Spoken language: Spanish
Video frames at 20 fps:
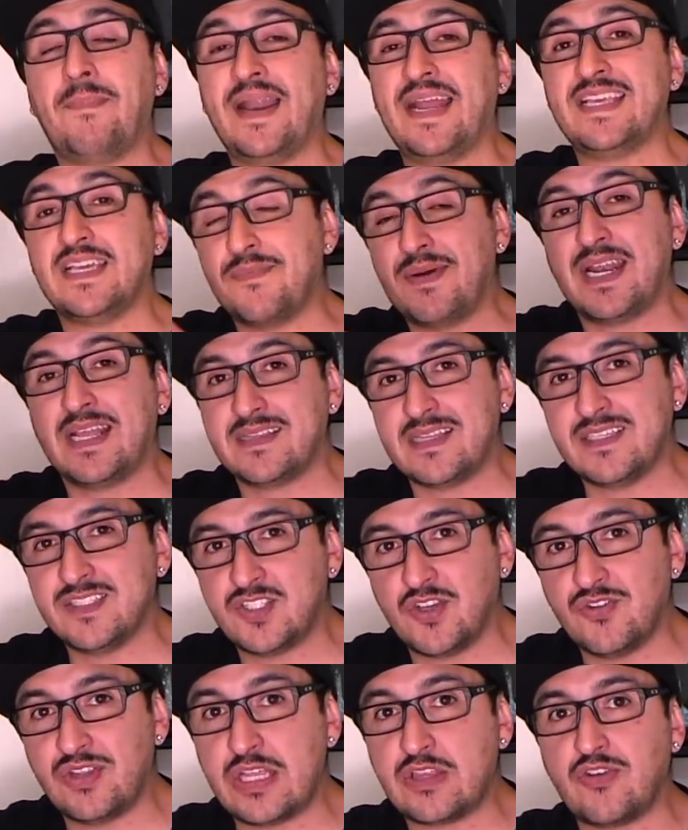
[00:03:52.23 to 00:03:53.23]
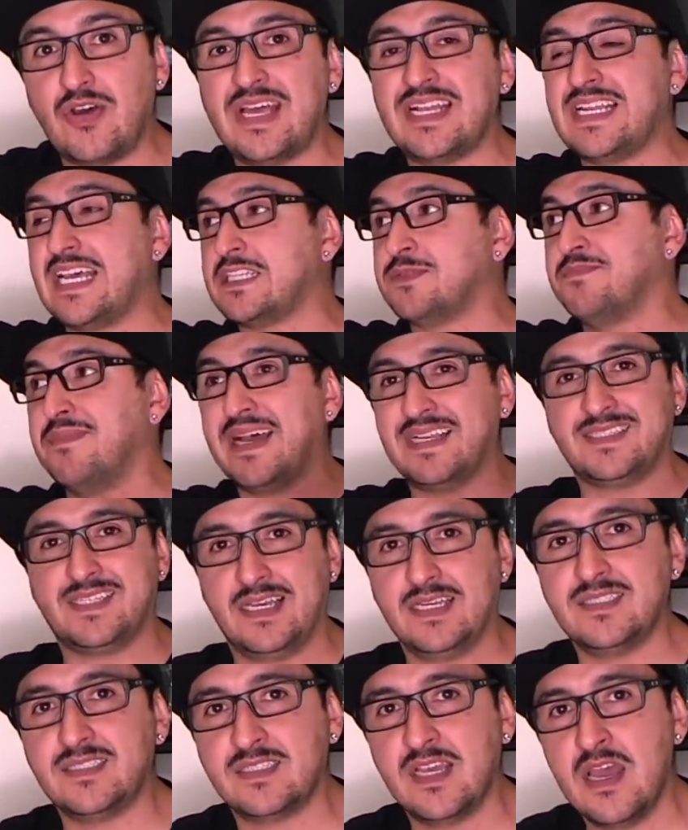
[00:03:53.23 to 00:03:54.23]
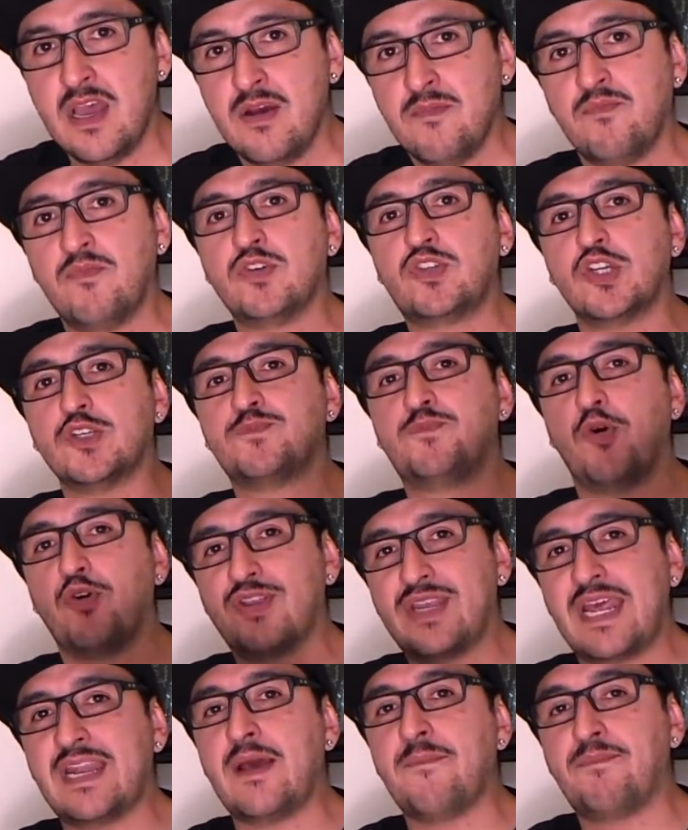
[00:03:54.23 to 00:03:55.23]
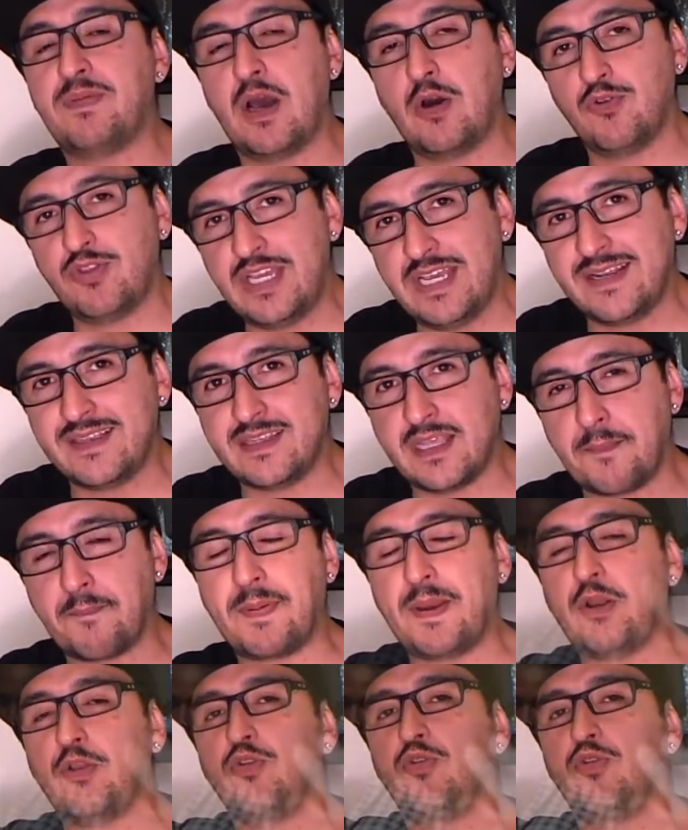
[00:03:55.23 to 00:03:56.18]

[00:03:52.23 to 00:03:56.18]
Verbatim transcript: para llamar la atención de todas las masas, muchos podrían aplaudirte, pero